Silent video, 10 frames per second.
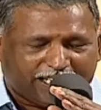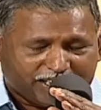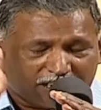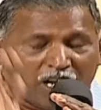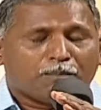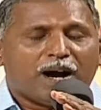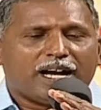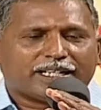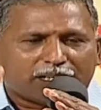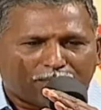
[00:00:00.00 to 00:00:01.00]
நெய்தர்
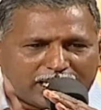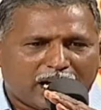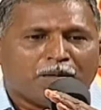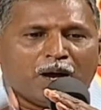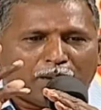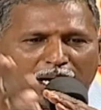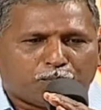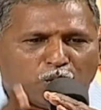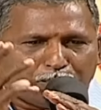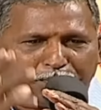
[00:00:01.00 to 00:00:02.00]
பாங்கர் மராம்
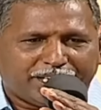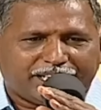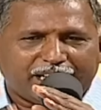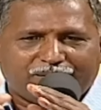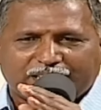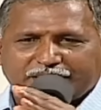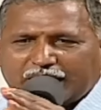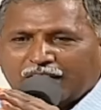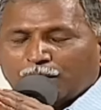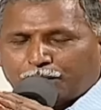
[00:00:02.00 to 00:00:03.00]
பல்பும் பிண்டி வஞ்சி
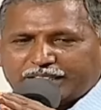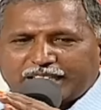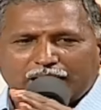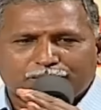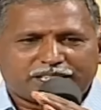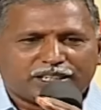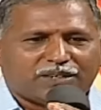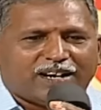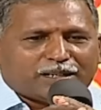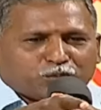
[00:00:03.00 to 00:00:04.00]
பித்திகம்
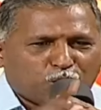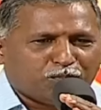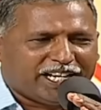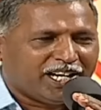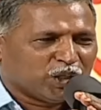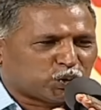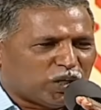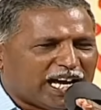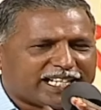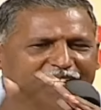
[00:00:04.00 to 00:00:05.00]
சிந்துவாரம் தும்பை
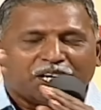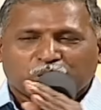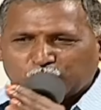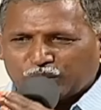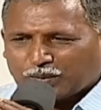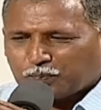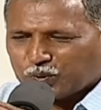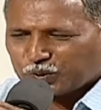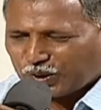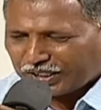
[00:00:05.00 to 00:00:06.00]
துளாகை
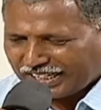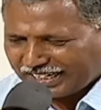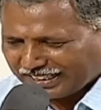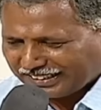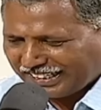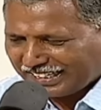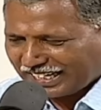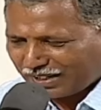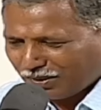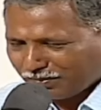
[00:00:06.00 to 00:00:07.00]
சுடற்பூந்தோன்றி நந்தி
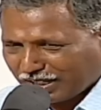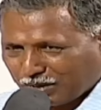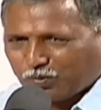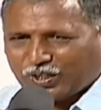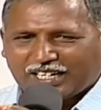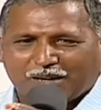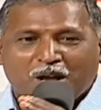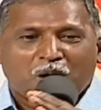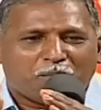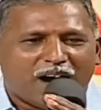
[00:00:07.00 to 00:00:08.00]
நரவம் நரும்புன்னகம்
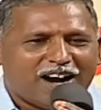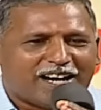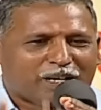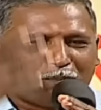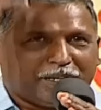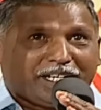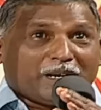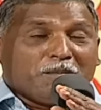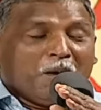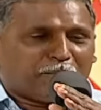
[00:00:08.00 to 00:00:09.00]
பாரம்
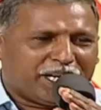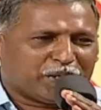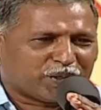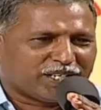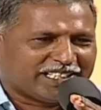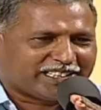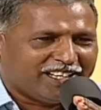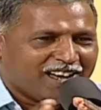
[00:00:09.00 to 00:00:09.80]
வீரம் பைங்குறுங்கத்தி